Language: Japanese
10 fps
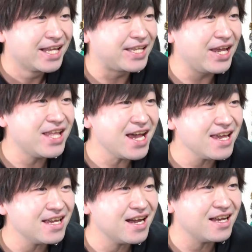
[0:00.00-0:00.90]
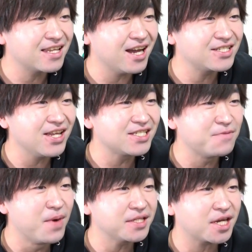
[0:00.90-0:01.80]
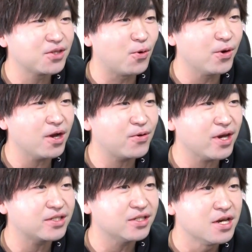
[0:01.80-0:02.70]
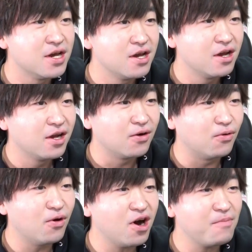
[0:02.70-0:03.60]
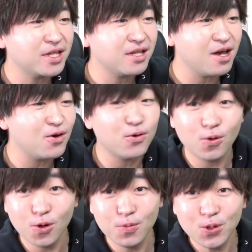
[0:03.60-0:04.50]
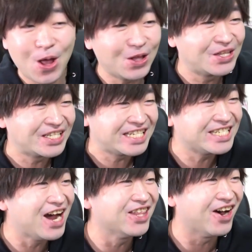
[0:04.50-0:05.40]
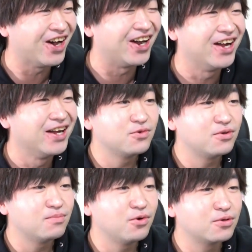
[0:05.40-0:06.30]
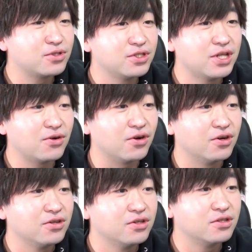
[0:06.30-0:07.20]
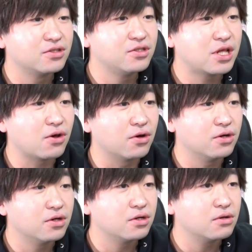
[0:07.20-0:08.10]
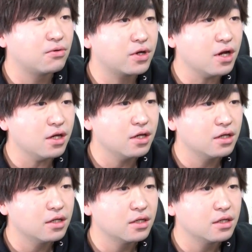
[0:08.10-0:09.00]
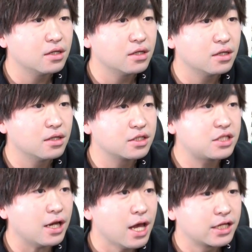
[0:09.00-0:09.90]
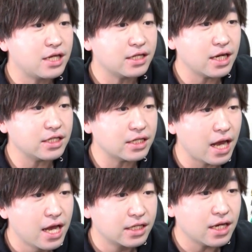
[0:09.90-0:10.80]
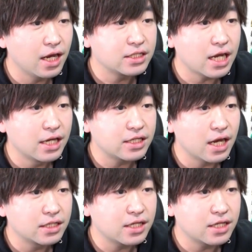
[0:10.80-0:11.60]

世代が逆転したまさかの親子役。うわまた大物来たな。もう、もう来るだろう。来るだろう。これか来た、来た、来た、来た、来た、来た、来た、